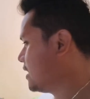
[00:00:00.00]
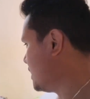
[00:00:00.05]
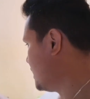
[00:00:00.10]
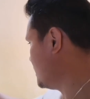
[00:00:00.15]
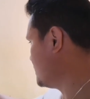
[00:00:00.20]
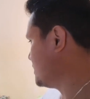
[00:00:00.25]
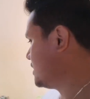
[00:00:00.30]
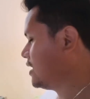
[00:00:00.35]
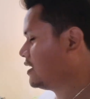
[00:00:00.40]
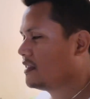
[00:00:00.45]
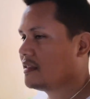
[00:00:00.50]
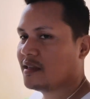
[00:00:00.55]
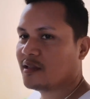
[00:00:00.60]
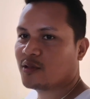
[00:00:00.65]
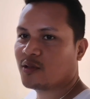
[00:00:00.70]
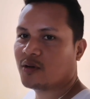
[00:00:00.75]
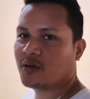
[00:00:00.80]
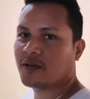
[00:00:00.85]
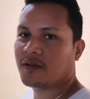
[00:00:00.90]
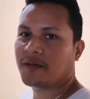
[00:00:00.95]
kakasayan
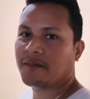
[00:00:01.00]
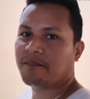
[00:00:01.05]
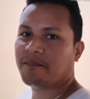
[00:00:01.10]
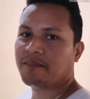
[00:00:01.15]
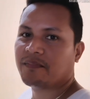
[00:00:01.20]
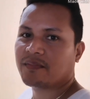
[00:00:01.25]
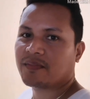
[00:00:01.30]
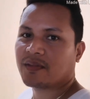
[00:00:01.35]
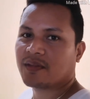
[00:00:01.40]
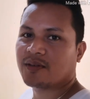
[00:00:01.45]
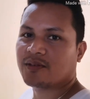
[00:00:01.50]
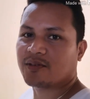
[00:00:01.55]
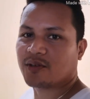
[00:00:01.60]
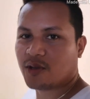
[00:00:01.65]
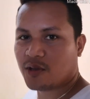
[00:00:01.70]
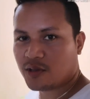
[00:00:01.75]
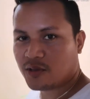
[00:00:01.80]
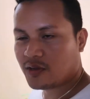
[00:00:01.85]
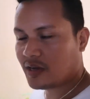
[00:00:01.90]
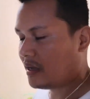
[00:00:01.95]
dito.
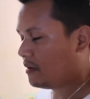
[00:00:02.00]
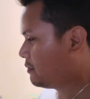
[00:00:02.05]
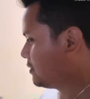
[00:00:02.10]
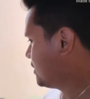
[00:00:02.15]
So, yun yung